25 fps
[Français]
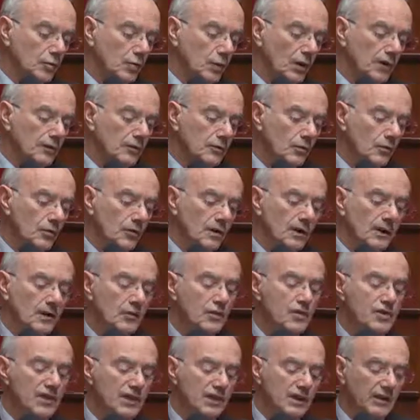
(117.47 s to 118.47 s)
Où est donc la
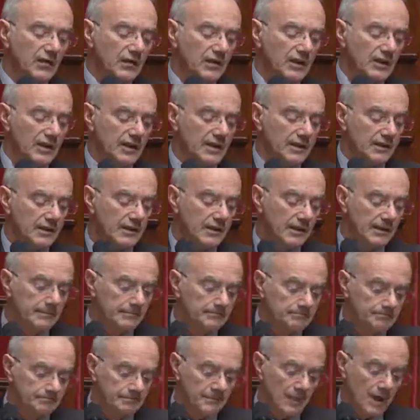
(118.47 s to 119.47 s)
logique d'efficacité